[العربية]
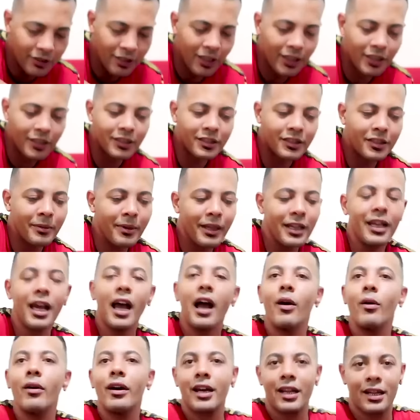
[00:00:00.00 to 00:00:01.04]
ده انت
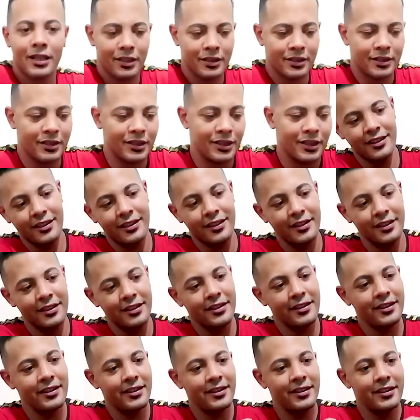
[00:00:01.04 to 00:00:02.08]
مليانه ورد
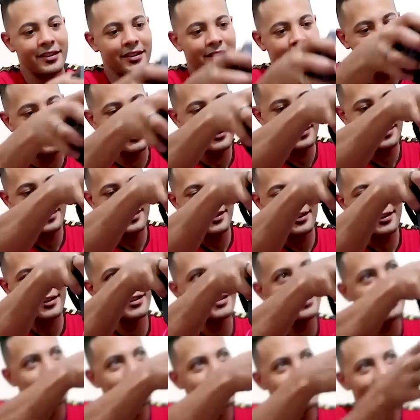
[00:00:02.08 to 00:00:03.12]
ميرو ولا مامي
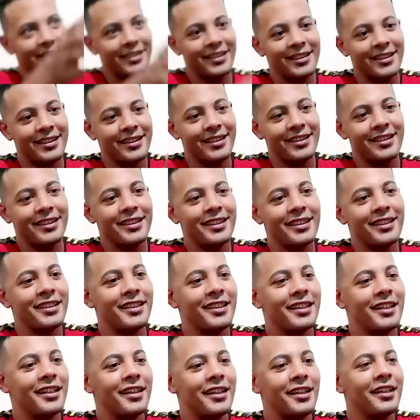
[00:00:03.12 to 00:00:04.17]
ميرو
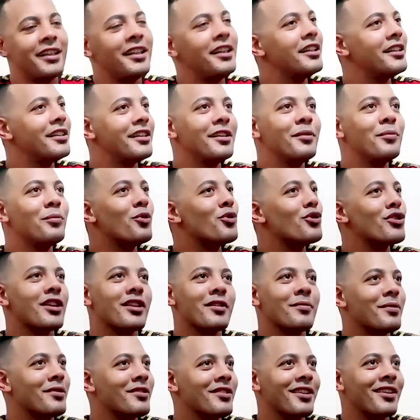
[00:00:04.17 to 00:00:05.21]
الاثنين
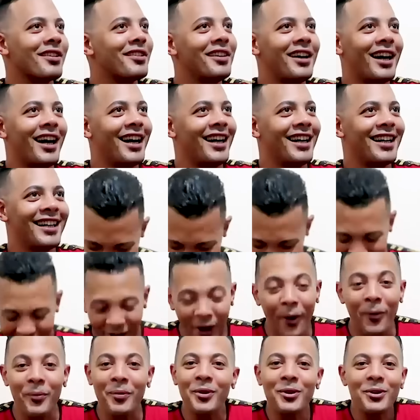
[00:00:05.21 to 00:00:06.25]
مزز بصراحه
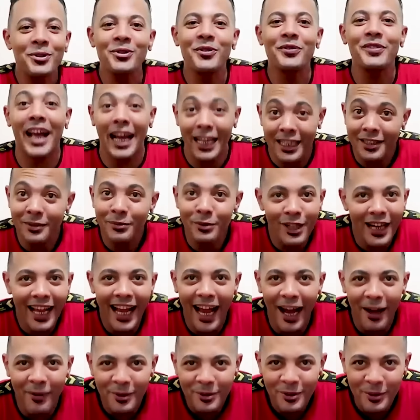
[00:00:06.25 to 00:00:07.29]
عمركم شفت حد بيقول على
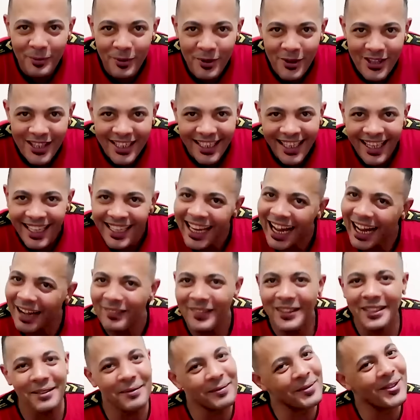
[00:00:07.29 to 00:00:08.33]
حماته مزه انا
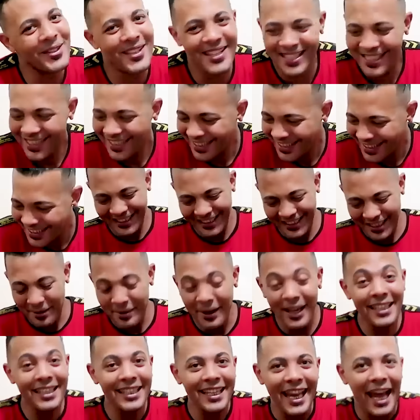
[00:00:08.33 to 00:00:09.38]
حماتي مزه يا
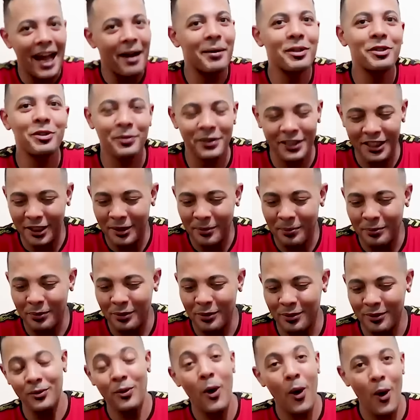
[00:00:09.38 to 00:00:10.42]
بخت اللي حماته بتحبه
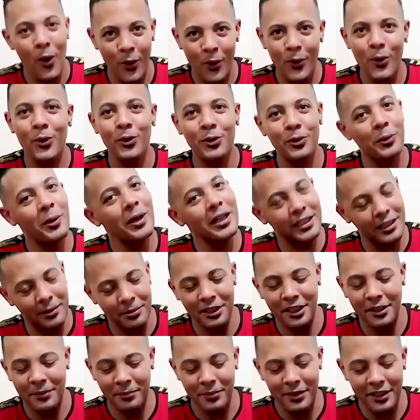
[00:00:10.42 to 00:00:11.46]
وهقول لكم دلوقتي
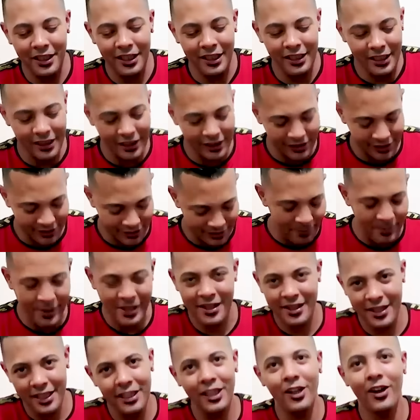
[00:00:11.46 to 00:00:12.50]
بتحبني ليه
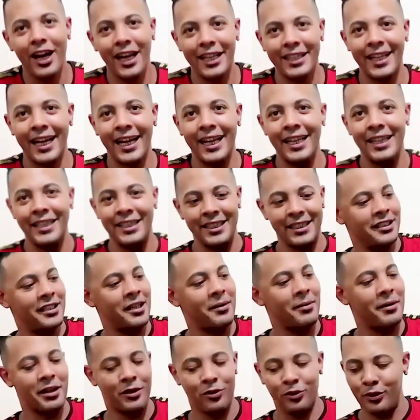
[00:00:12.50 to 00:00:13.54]
بس ثانيه واحده عليا
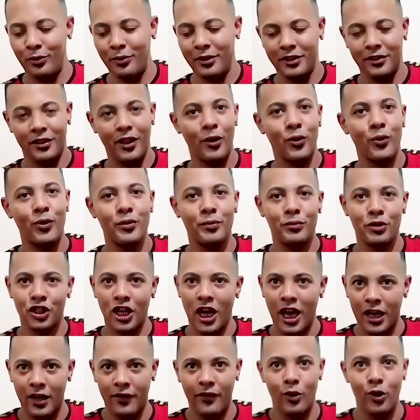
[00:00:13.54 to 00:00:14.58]
ده برده بنطلون
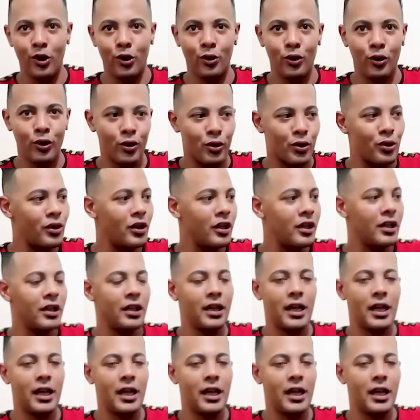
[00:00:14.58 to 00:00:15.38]
مش هعرف اوريه لكم